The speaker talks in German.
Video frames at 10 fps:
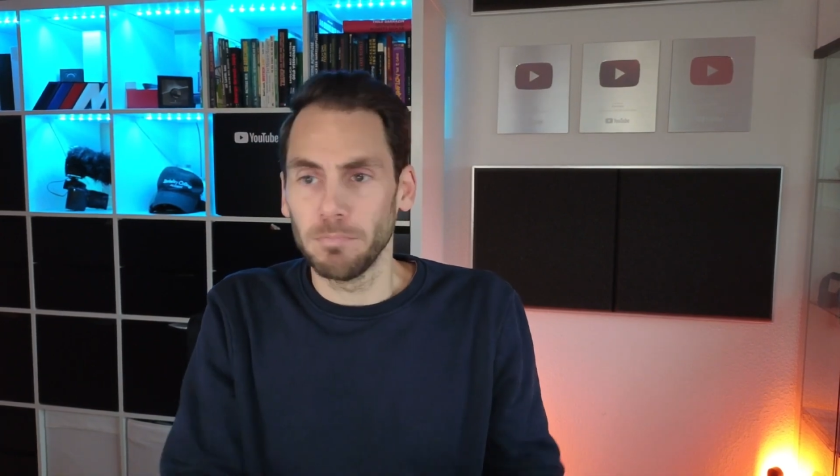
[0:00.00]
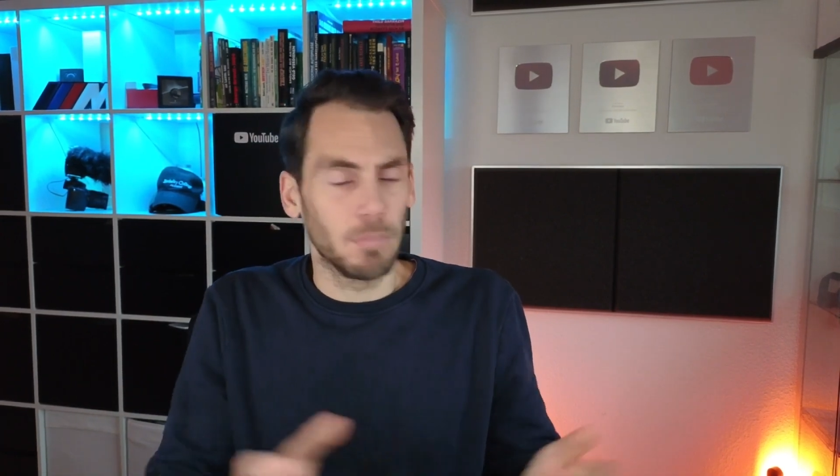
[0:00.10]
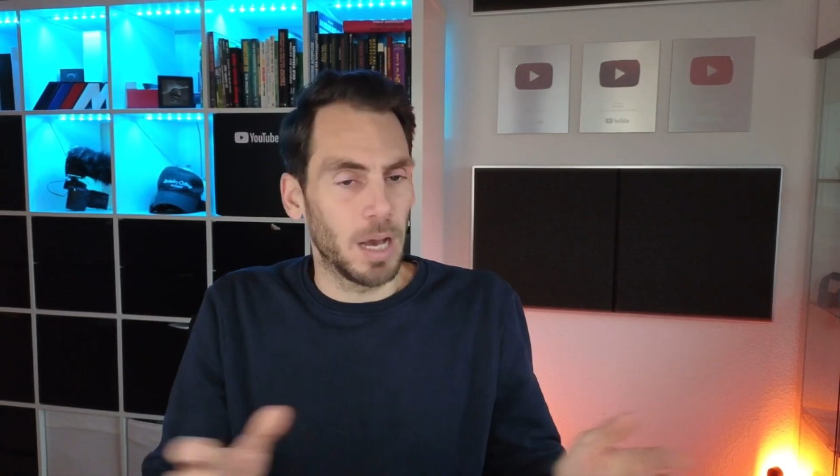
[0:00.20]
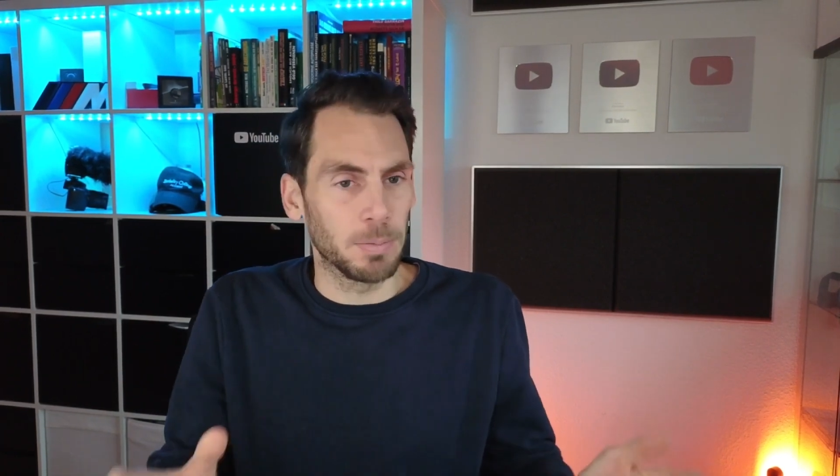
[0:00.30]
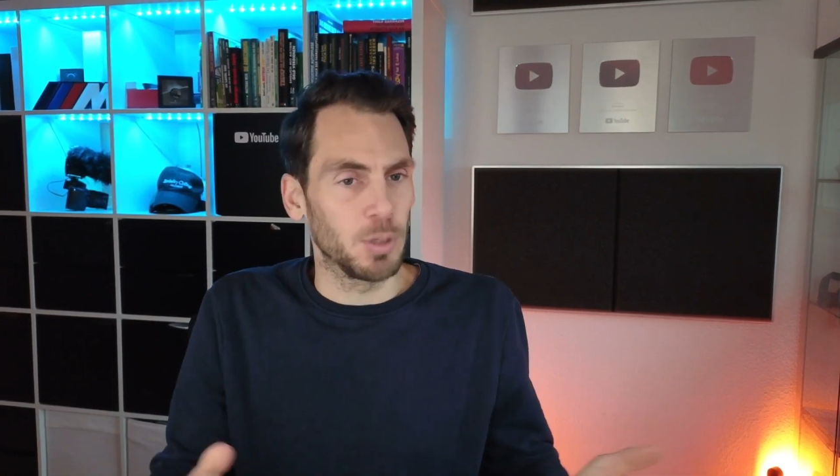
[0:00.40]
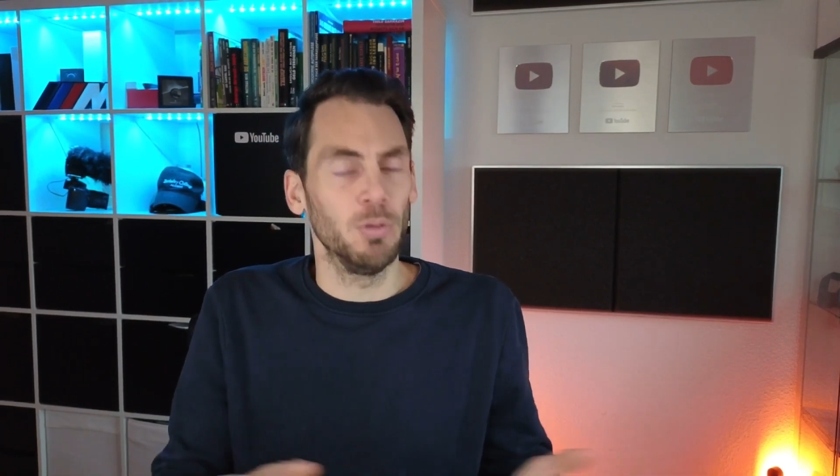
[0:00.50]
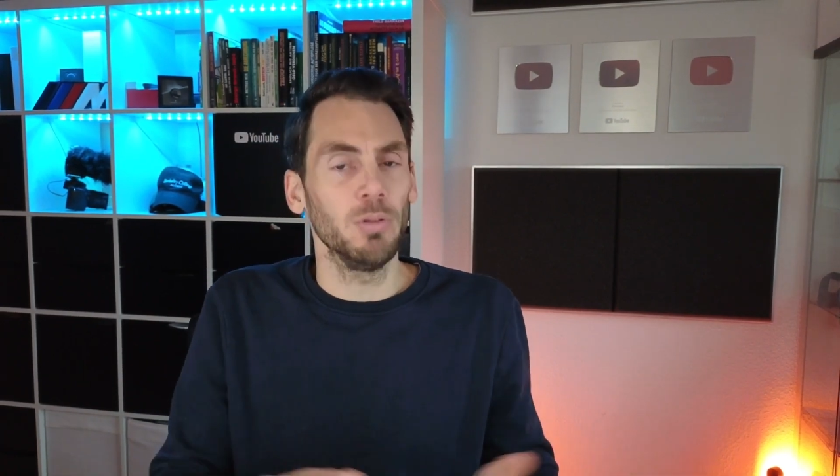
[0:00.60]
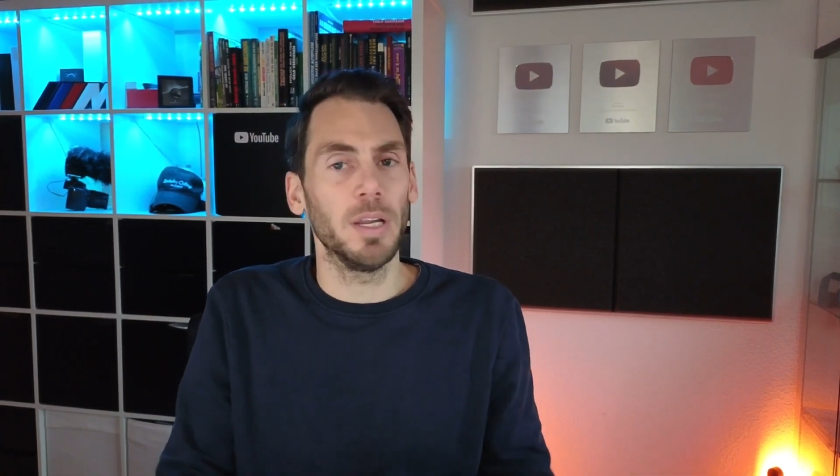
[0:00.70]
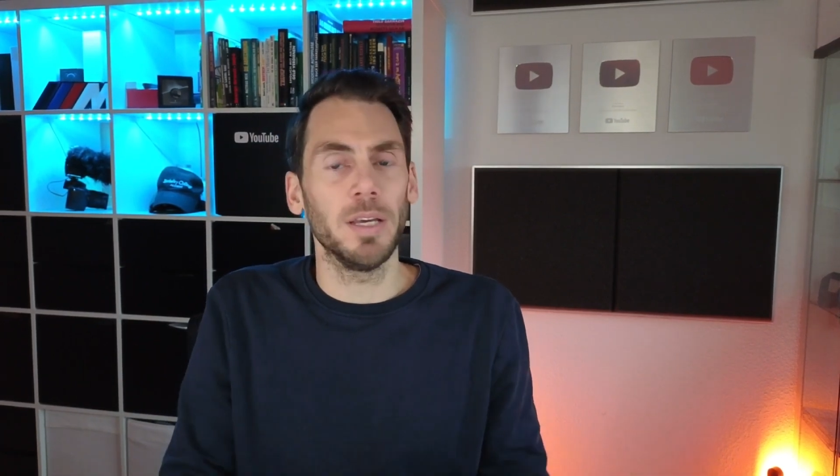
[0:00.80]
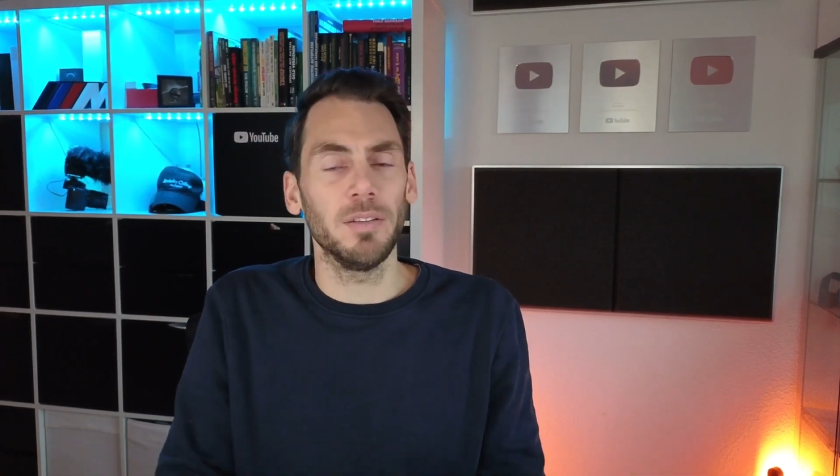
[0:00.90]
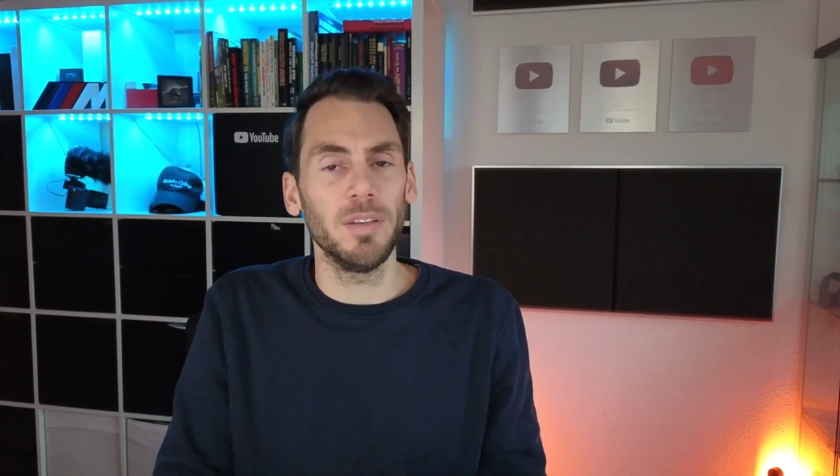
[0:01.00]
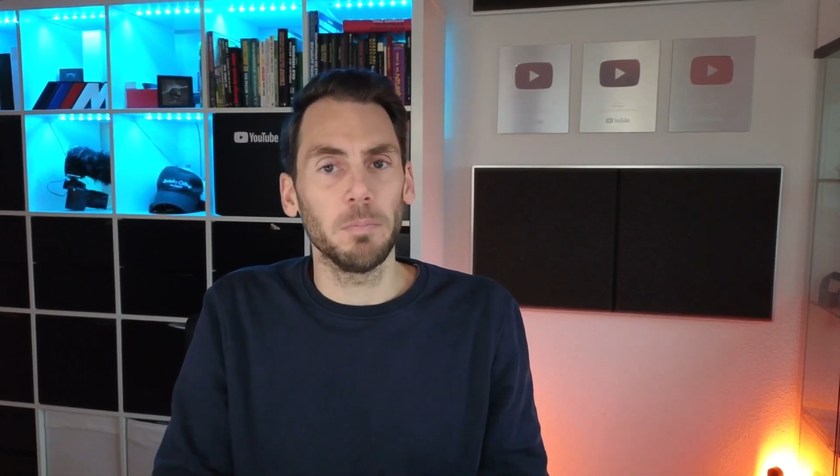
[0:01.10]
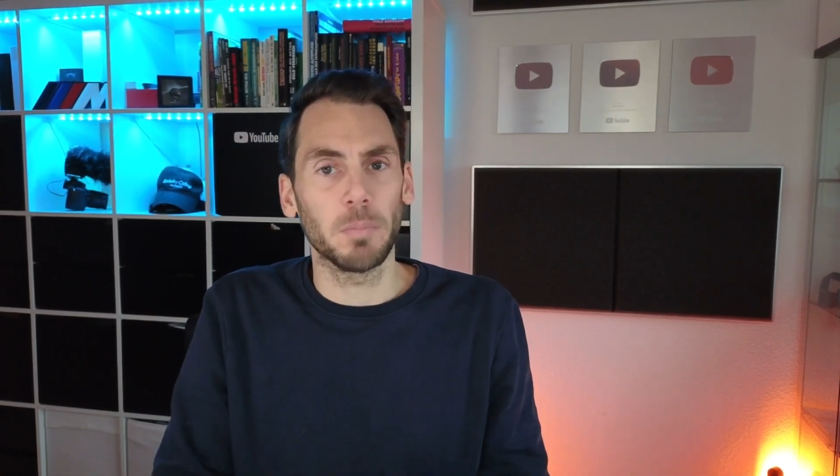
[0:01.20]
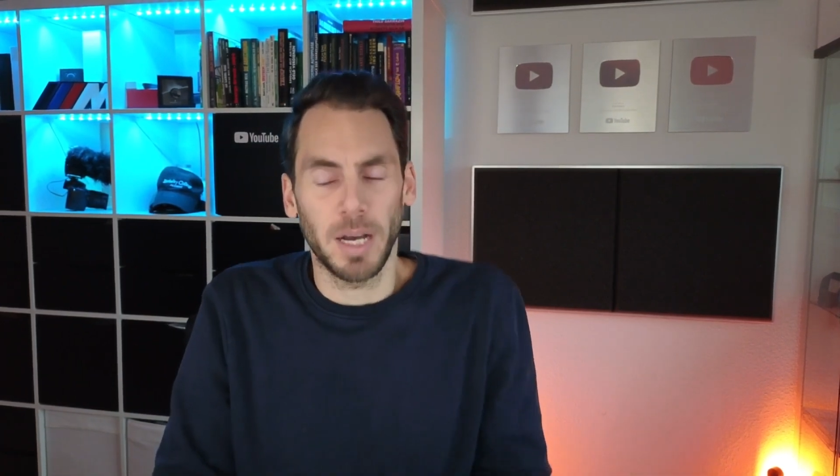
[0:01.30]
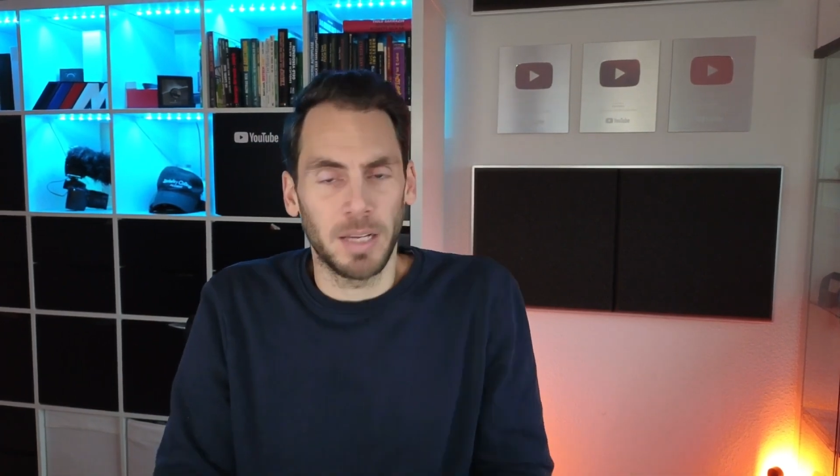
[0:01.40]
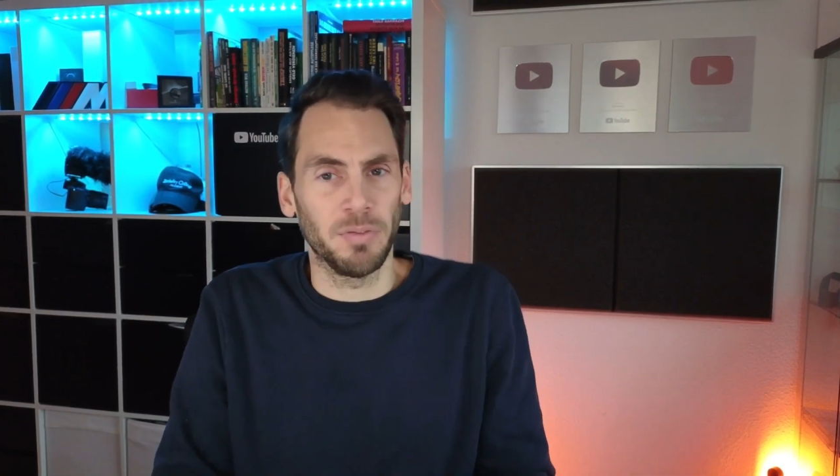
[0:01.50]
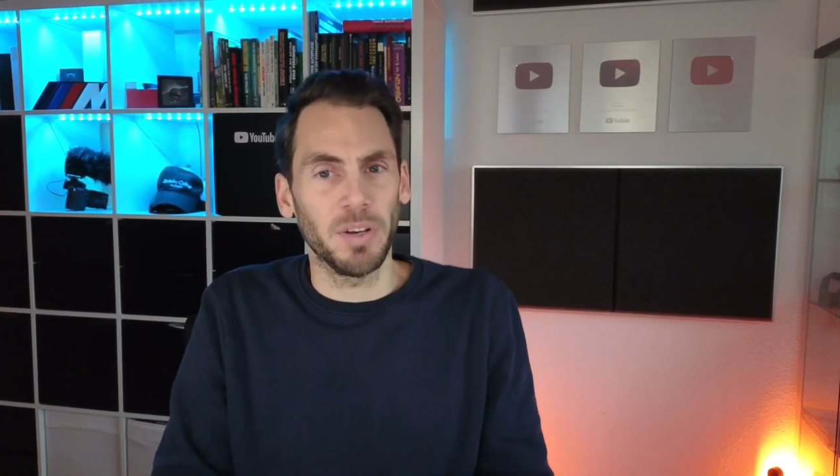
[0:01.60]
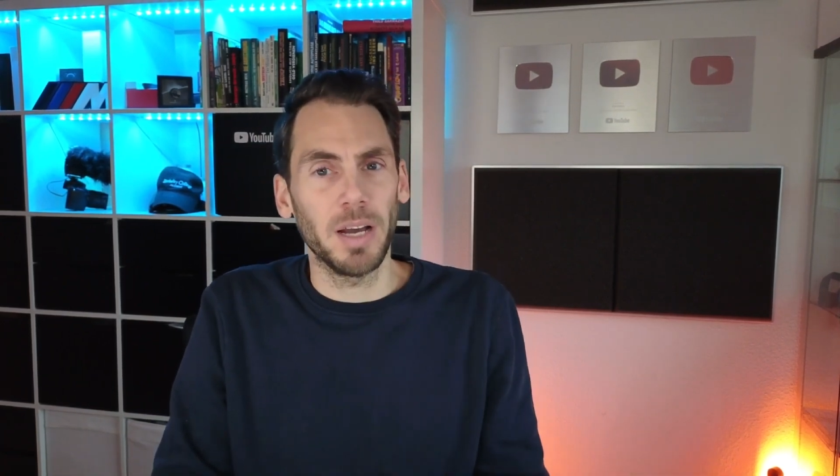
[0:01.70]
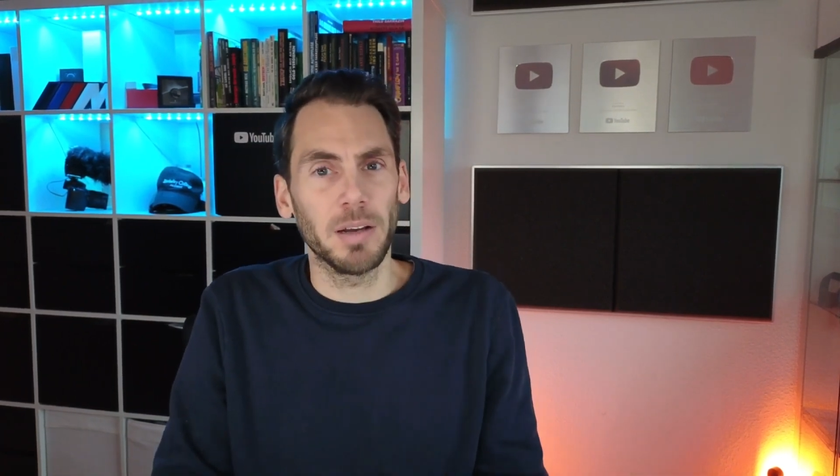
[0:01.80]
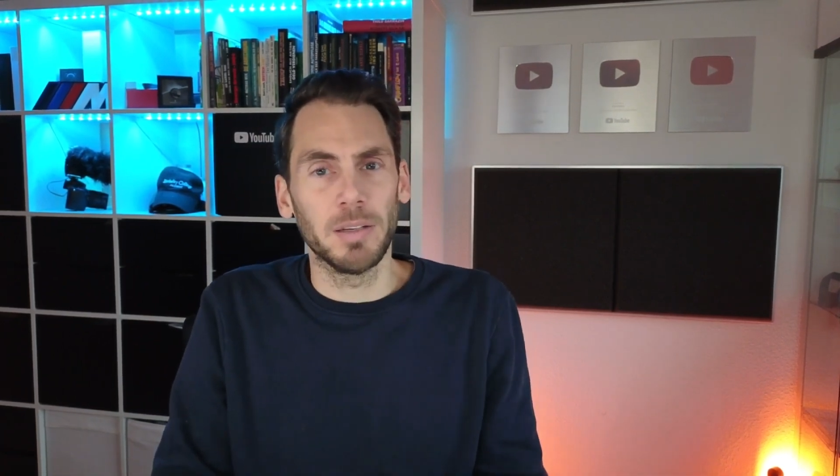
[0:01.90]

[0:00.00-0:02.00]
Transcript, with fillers: absolut legitim, keine Frage,